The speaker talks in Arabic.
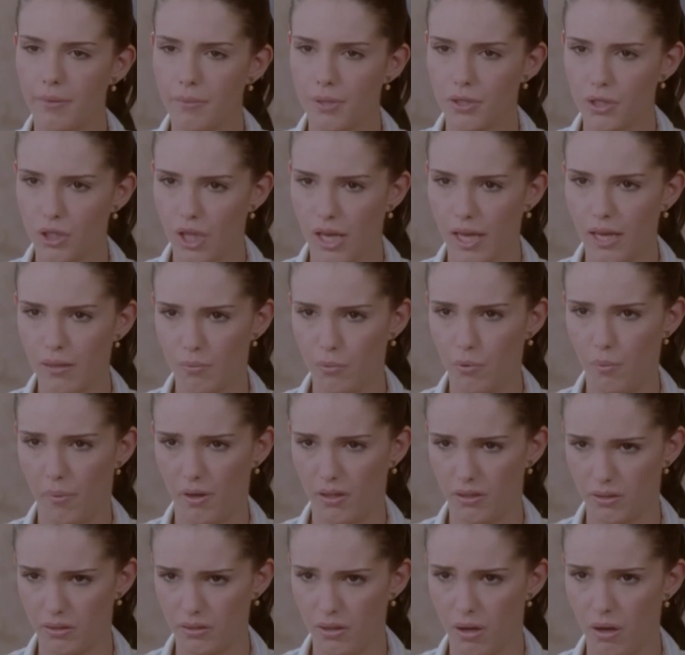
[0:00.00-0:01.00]
أنا بشتغل
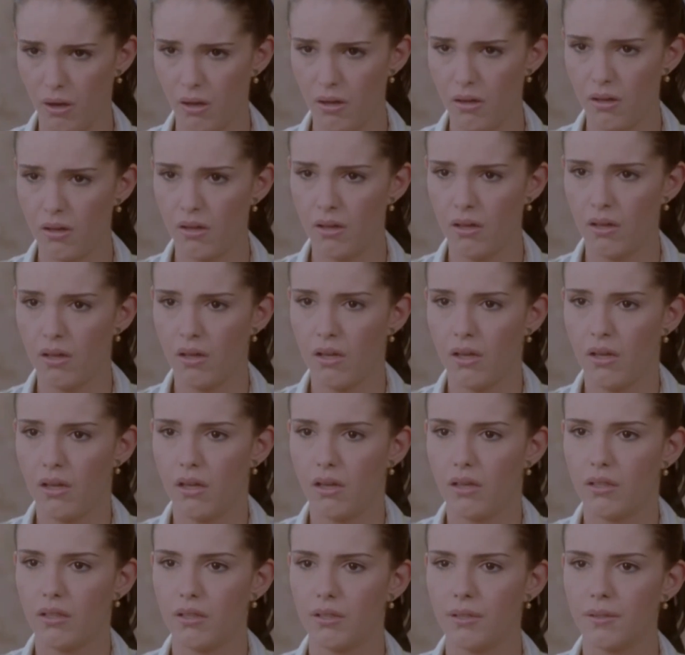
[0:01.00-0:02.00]
ممرضة
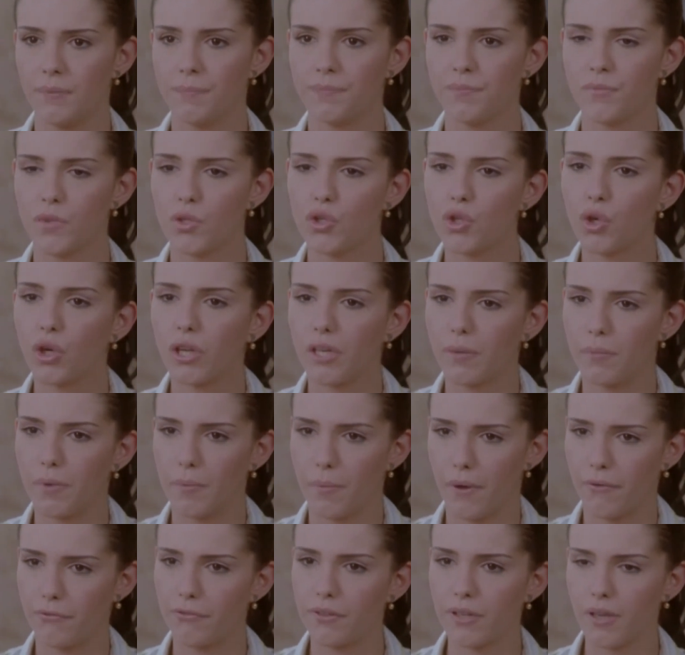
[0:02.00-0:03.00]

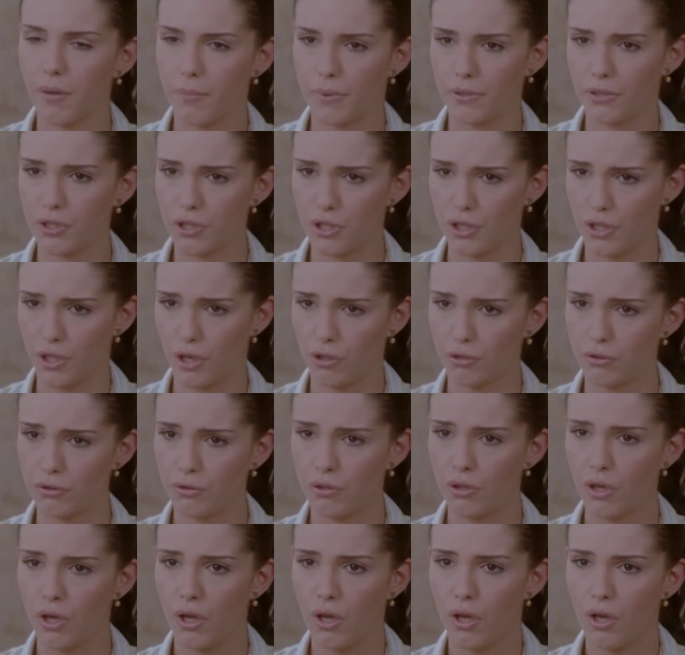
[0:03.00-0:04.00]
شغلي بيبقى فيه
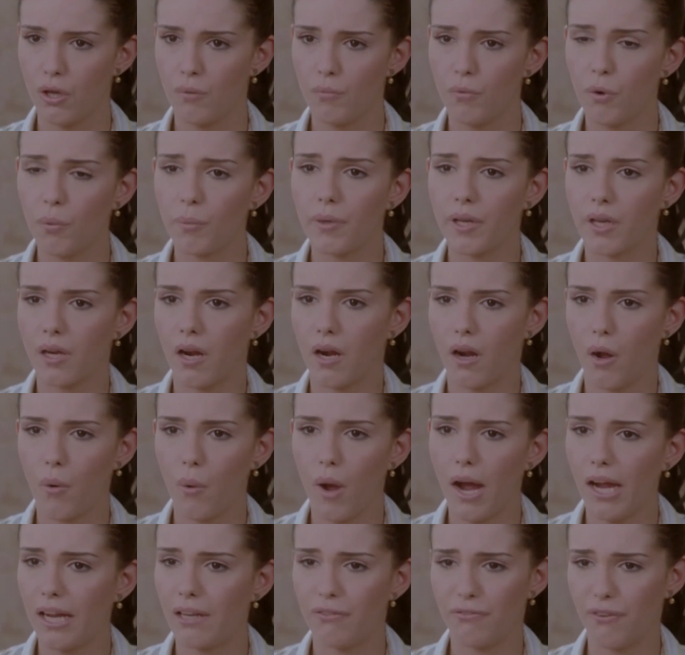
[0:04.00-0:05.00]
نبطشيات ممكن
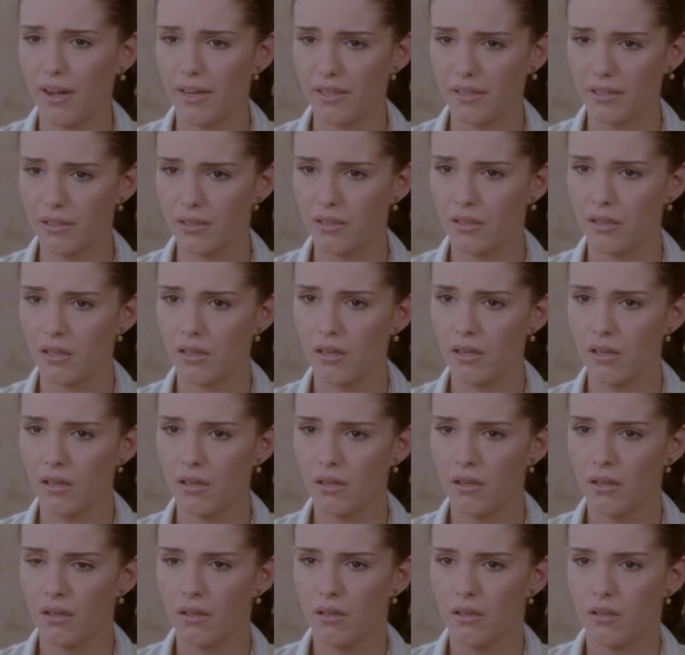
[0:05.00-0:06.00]
أروح الفجر
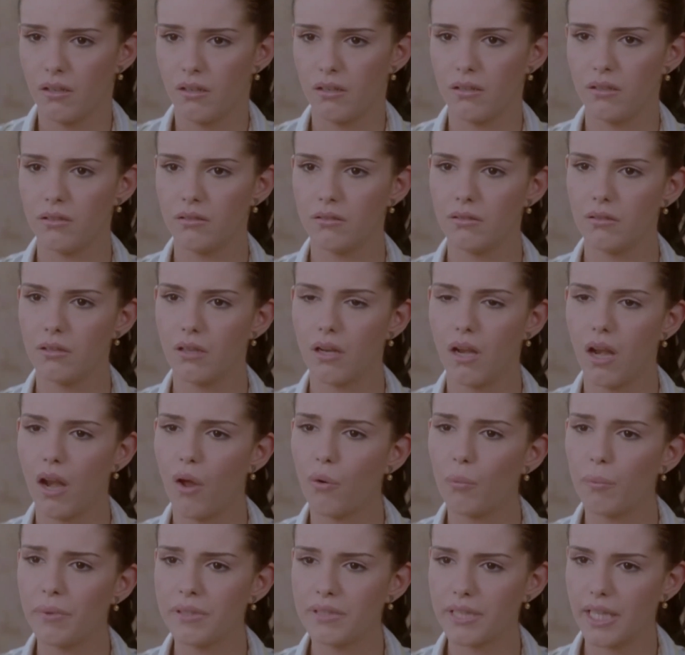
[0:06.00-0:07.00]

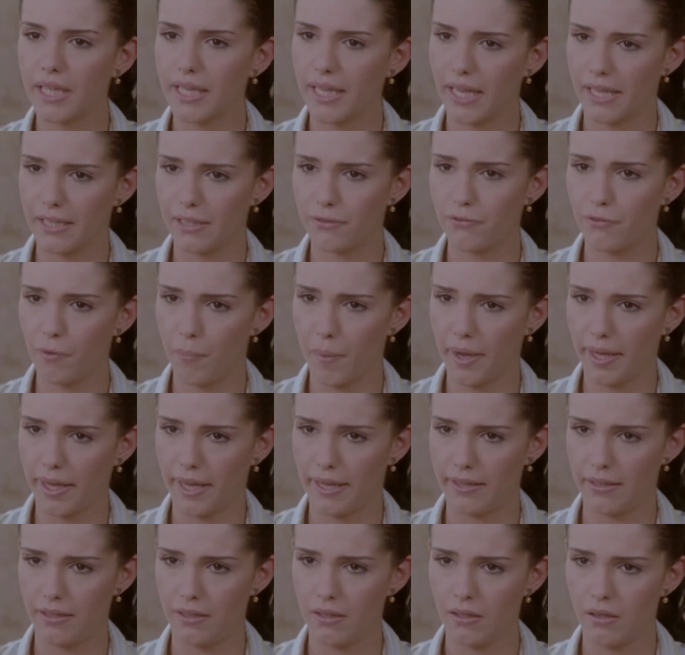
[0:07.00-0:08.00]
لو بنتك كانت في
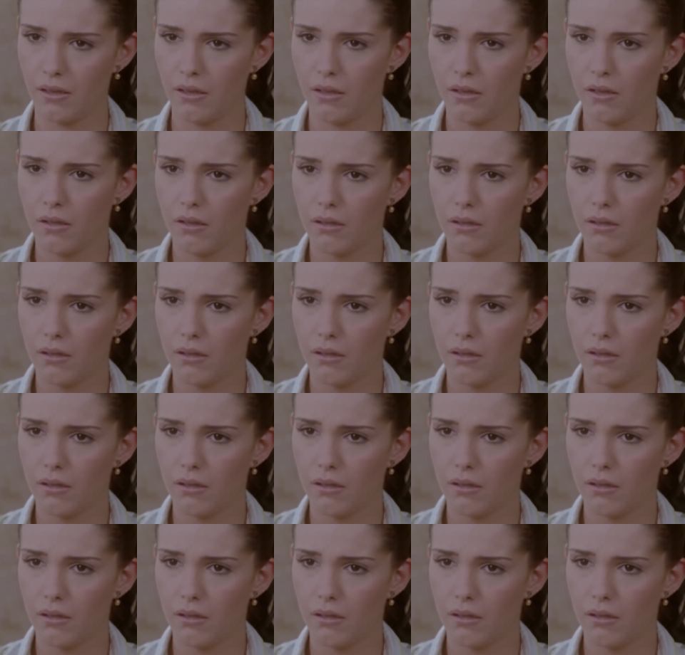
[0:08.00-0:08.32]
مكاني